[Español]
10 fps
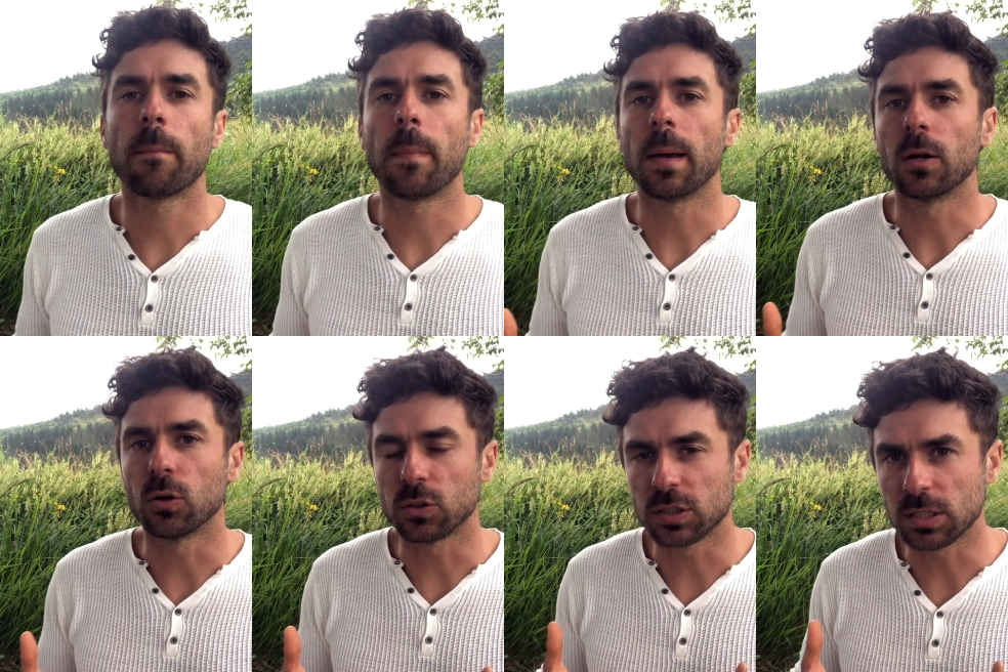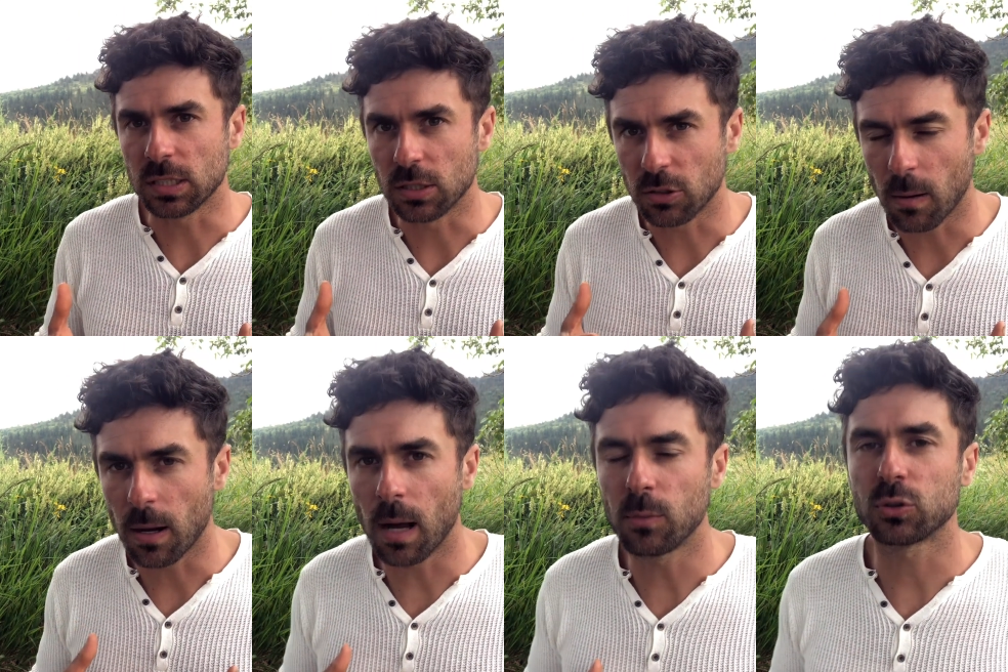Pero si
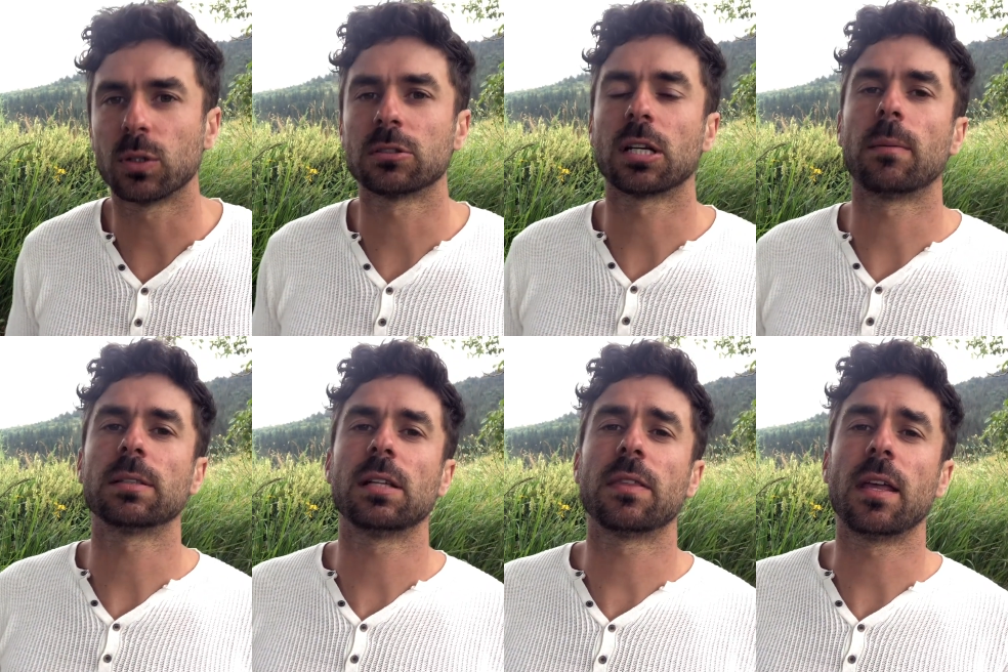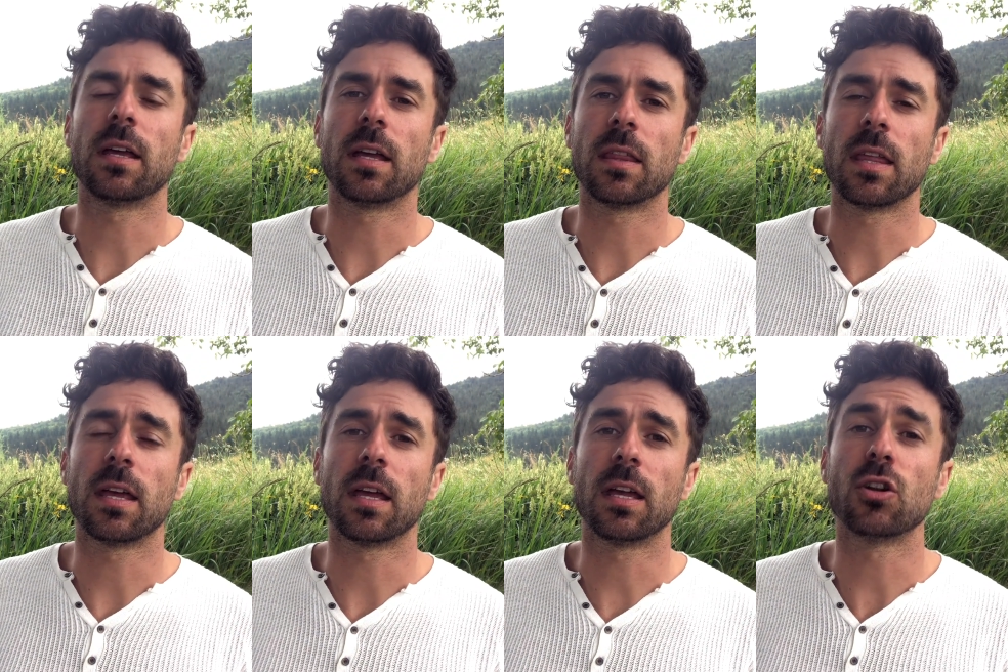trabajamos nuestra capacidad
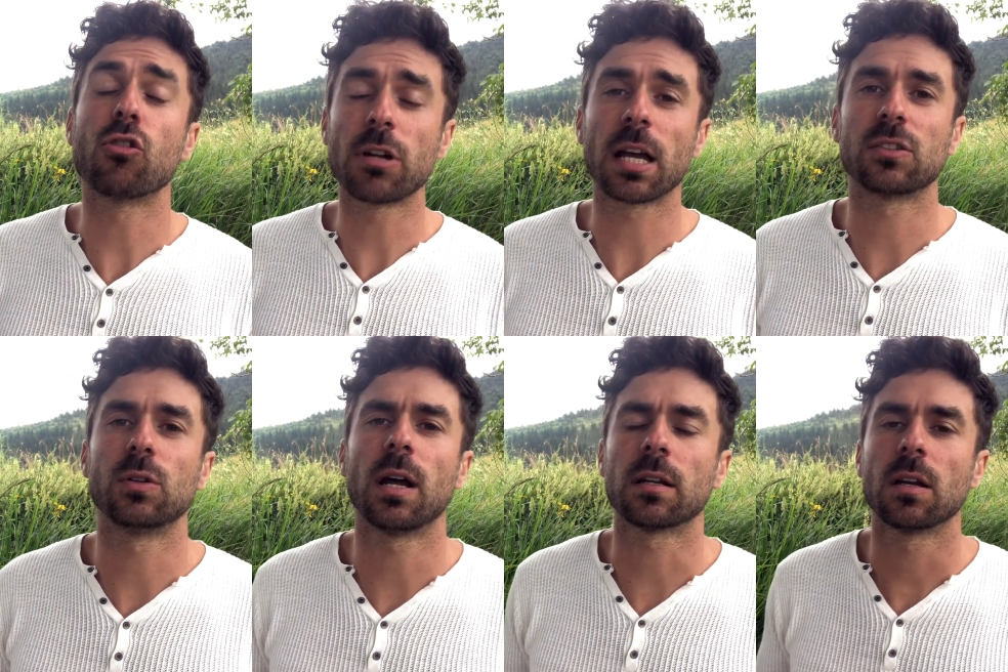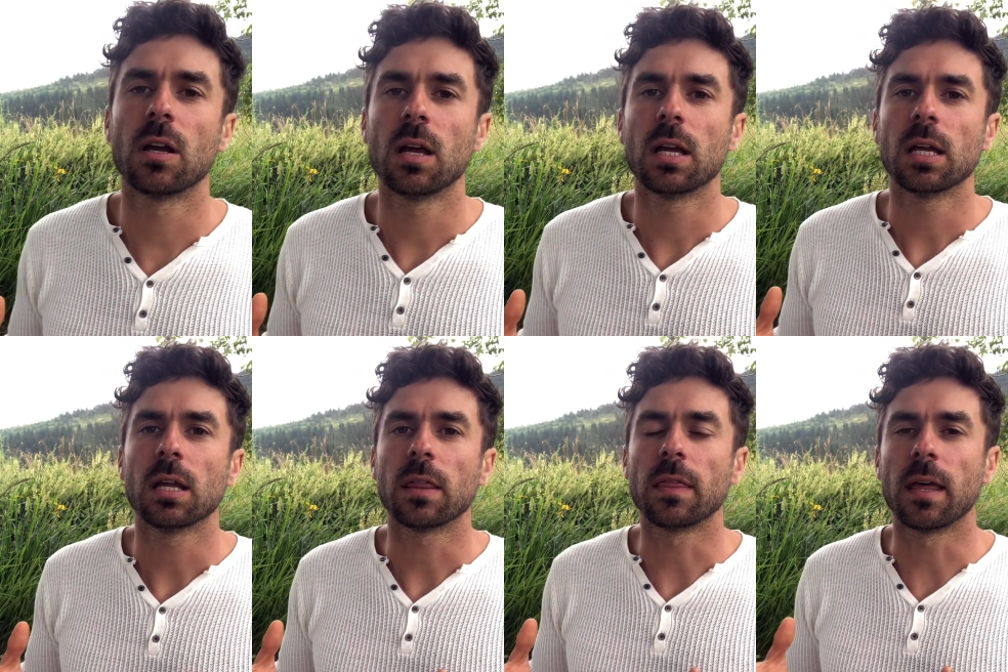de, no reaccionar,
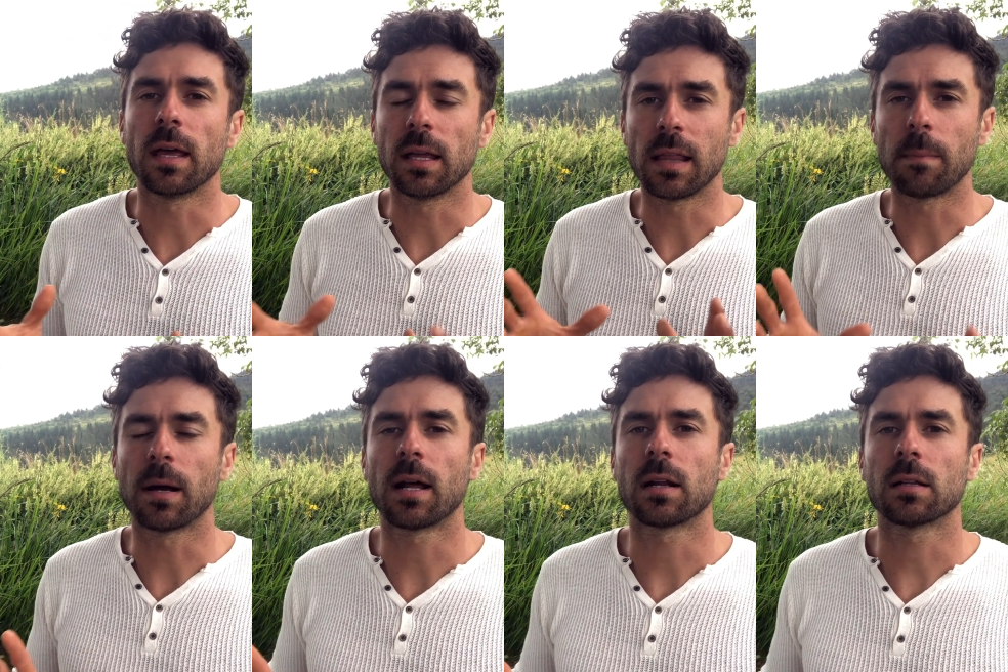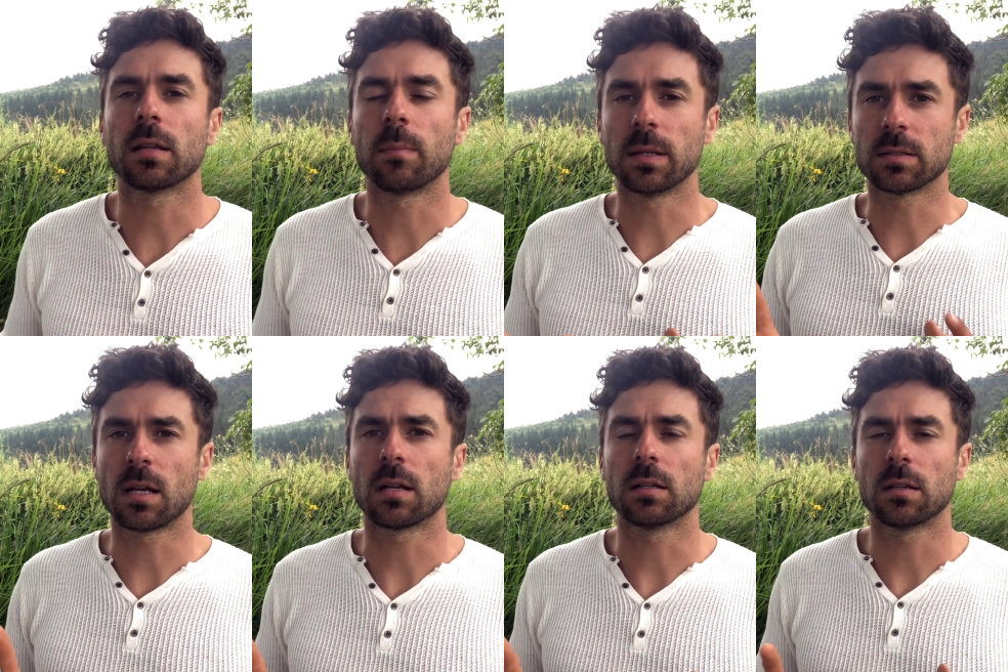de, parar, de
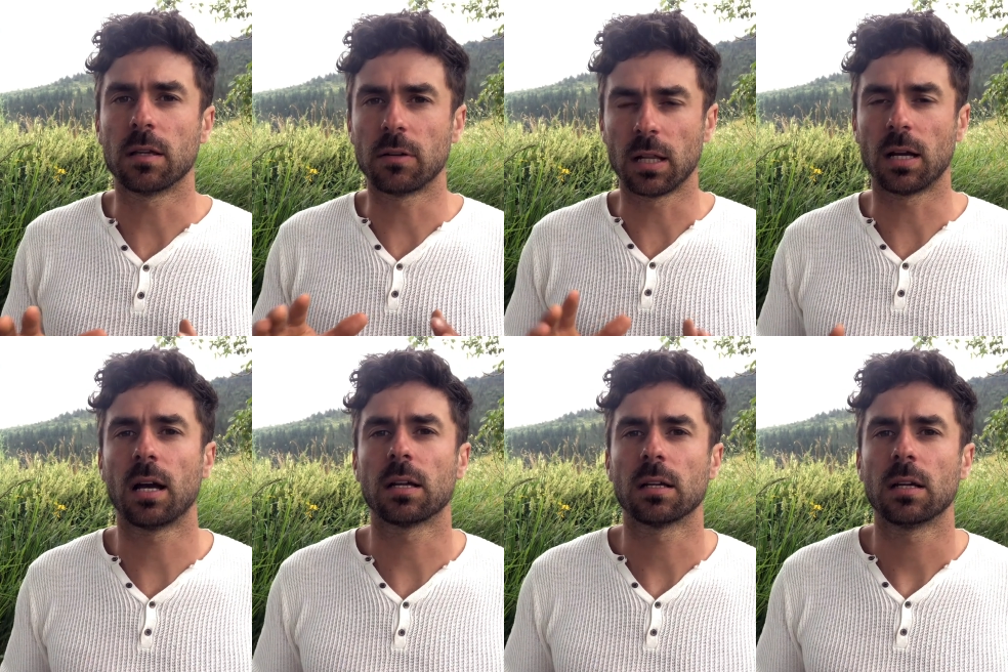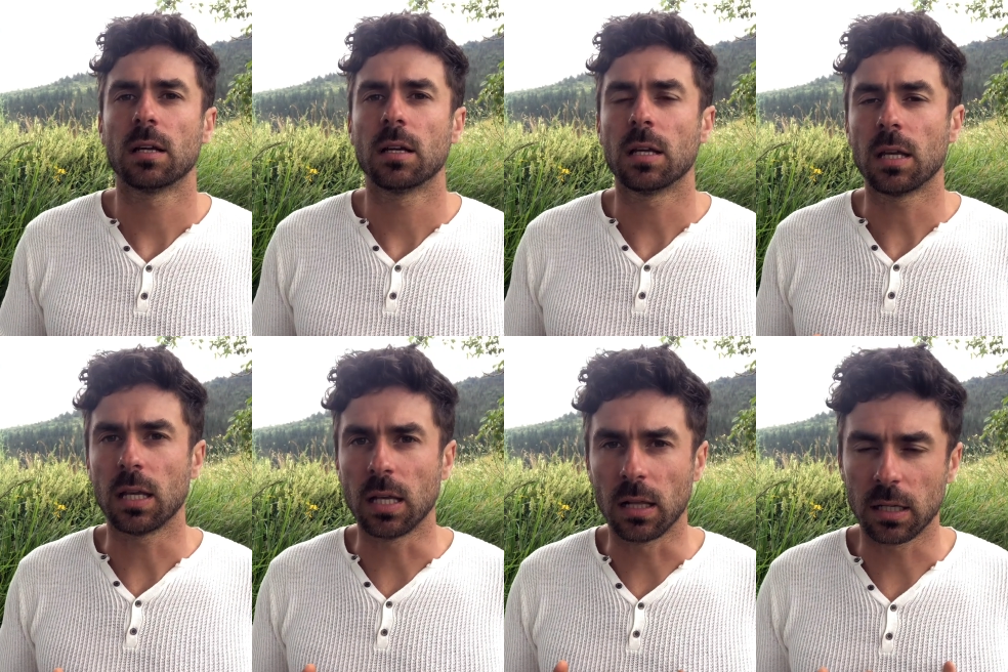pensar, de relajar
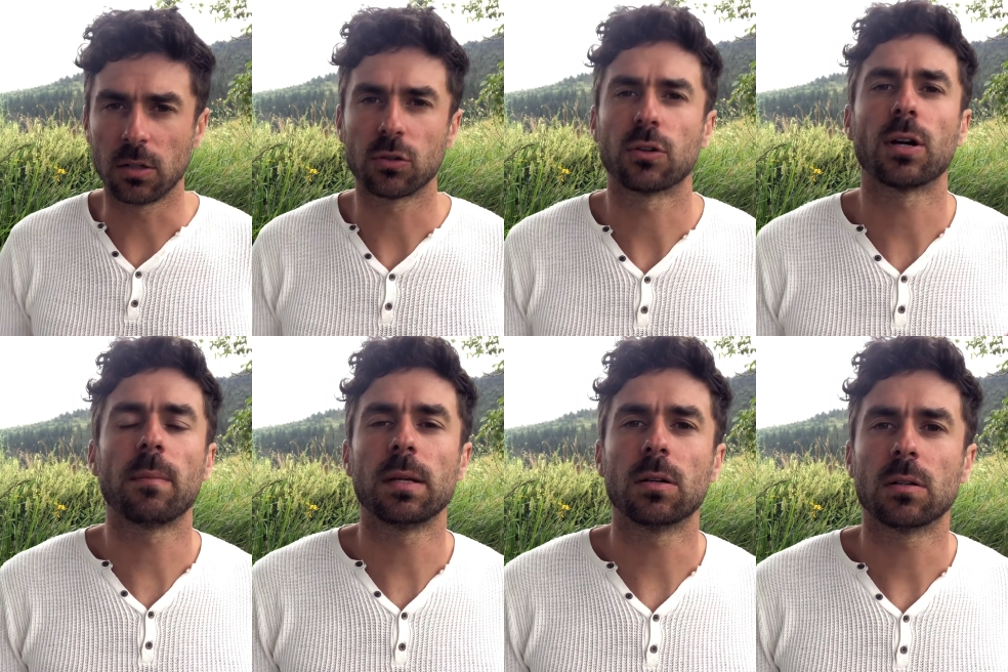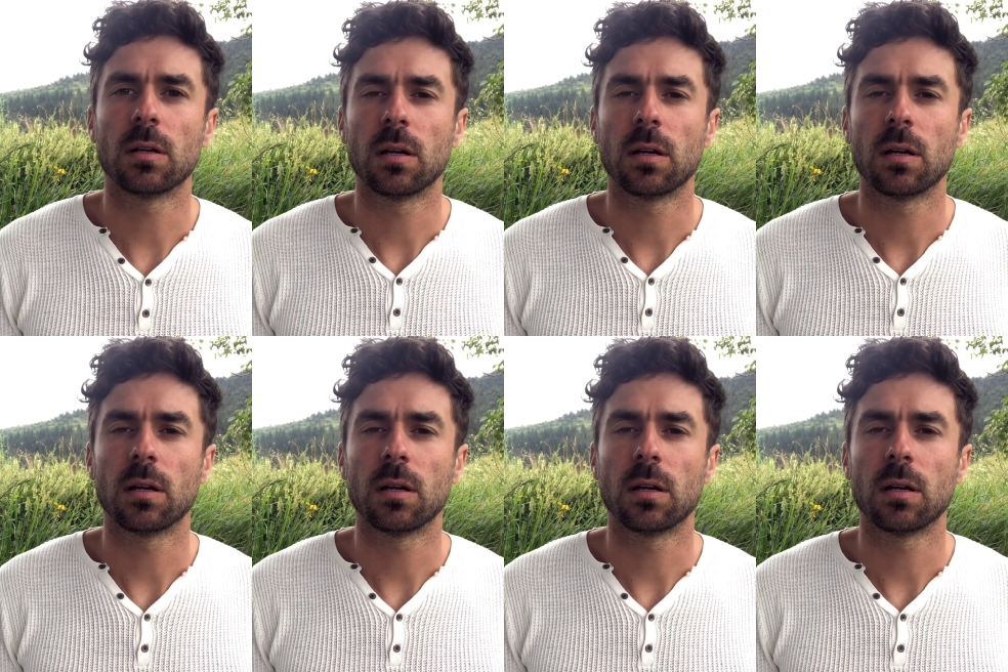y elegir otro camino,